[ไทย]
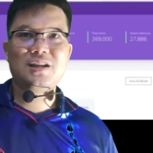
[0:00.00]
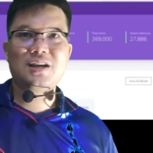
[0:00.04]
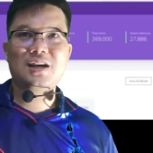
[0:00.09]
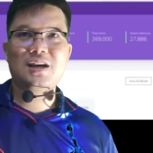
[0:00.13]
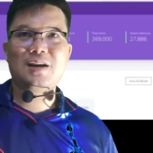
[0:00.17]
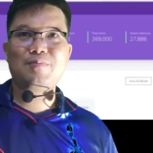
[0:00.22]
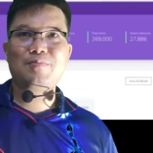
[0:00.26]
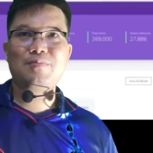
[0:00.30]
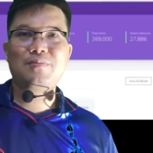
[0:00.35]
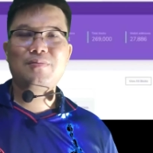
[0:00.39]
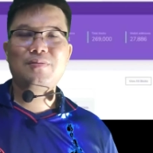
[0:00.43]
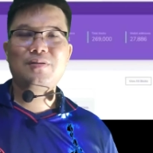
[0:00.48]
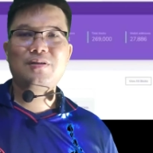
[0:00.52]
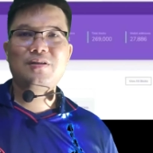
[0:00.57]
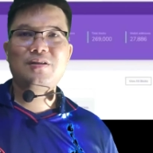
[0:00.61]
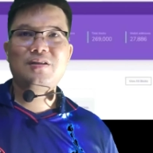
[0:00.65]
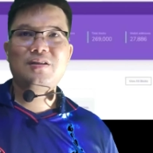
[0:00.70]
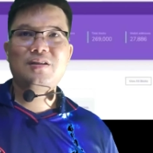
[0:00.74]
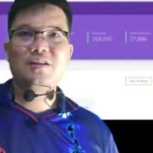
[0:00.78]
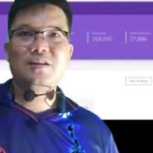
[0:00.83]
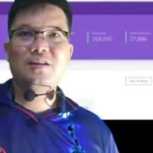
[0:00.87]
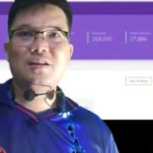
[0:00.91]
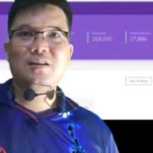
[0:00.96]
นะครับ
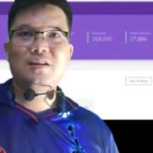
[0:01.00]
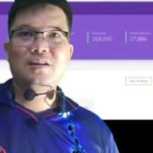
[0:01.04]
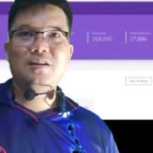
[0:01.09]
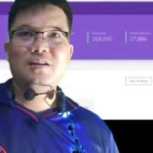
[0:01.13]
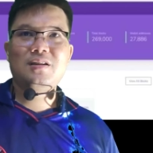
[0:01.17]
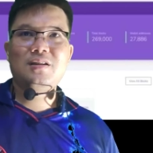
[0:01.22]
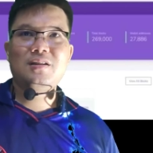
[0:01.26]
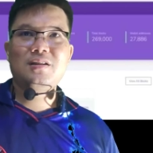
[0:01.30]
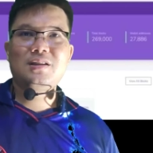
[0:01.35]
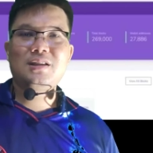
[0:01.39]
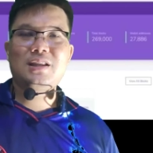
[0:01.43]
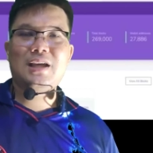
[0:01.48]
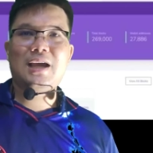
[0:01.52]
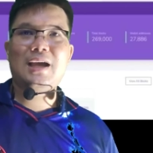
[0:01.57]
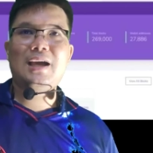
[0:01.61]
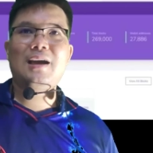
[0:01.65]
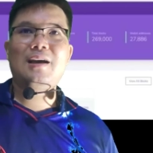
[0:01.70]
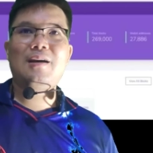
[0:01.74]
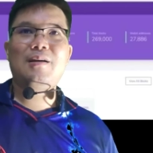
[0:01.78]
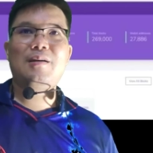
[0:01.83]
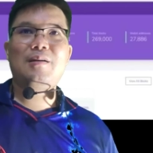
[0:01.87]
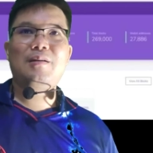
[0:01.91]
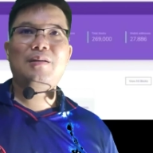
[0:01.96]
ถ้า
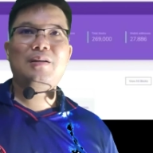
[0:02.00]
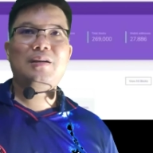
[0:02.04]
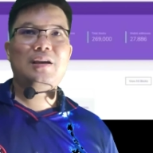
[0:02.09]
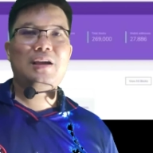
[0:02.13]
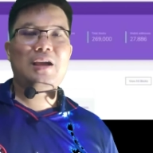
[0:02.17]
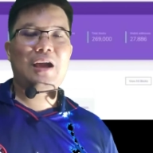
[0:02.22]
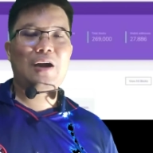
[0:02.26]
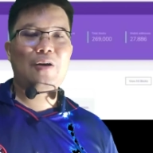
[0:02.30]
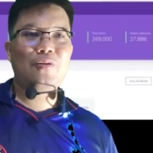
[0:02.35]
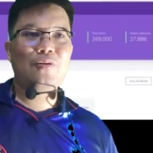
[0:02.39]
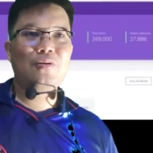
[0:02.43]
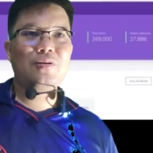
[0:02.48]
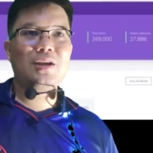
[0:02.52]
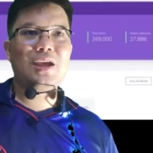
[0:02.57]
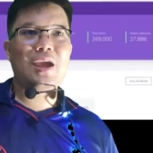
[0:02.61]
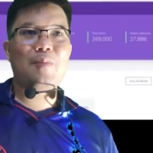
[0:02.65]
เขา